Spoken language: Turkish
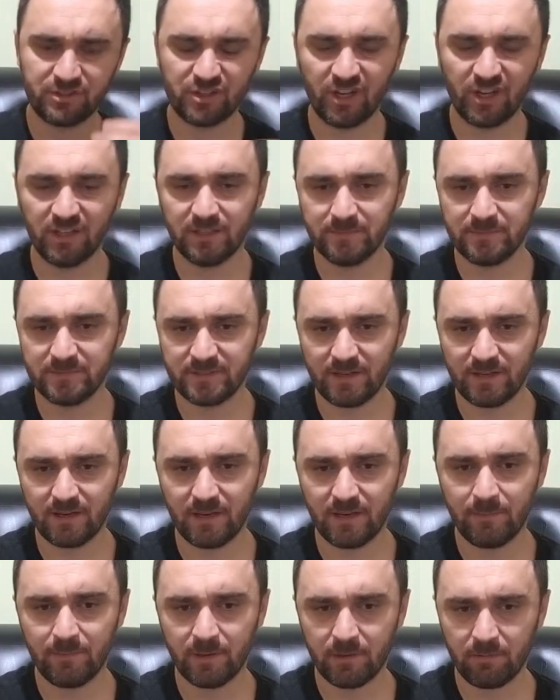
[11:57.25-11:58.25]
e, çaldığımız
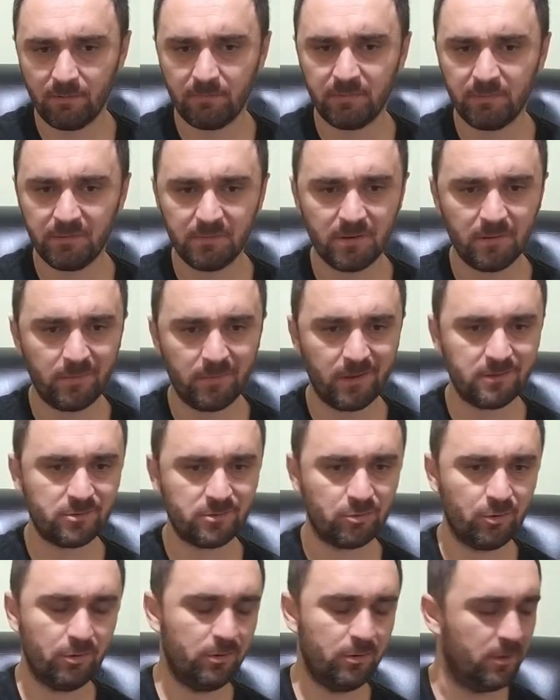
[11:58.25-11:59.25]
yerle hemen hemen birbirine
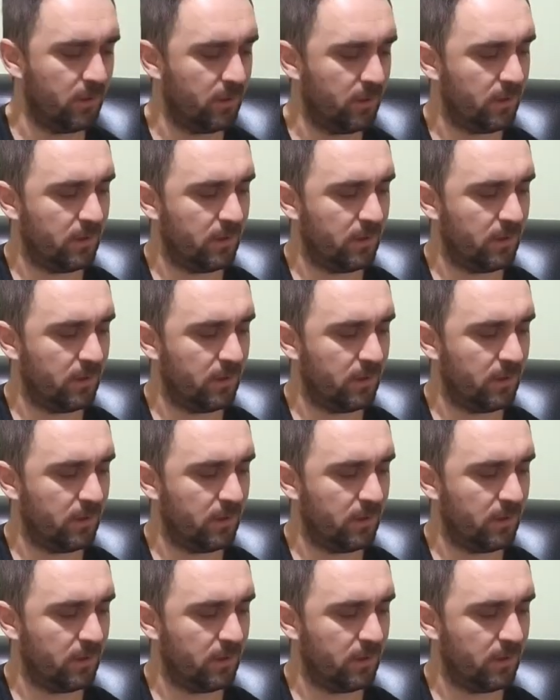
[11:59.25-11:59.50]
benziyor.